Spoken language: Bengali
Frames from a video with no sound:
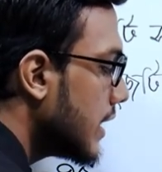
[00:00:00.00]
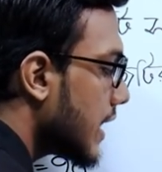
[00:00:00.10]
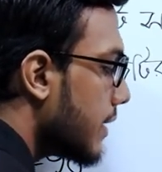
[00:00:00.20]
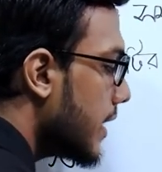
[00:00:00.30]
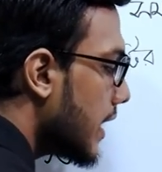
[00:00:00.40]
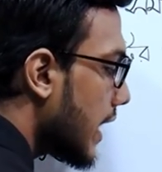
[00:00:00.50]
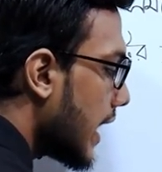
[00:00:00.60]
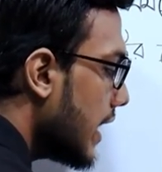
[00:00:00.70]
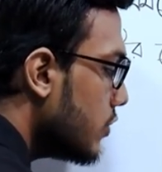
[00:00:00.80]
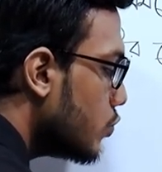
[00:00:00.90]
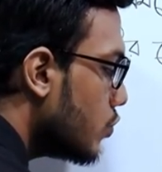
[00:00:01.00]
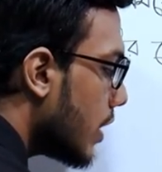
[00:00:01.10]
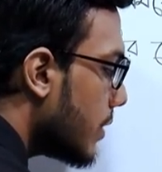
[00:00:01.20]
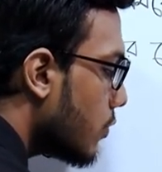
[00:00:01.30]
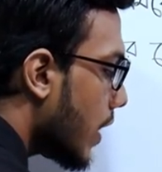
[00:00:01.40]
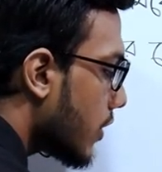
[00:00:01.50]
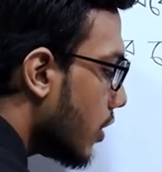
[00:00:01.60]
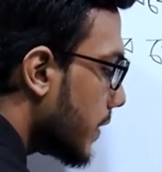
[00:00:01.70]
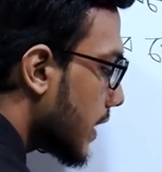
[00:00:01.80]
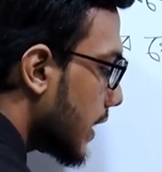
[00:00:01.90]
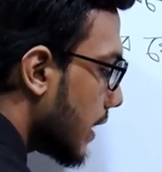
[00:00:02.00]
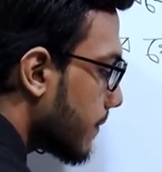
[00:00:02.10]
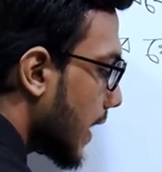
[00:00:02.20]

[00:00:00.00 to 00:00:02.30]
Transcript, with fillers: তার মানে এইটুকু আবার ওয়ান হবে কিনা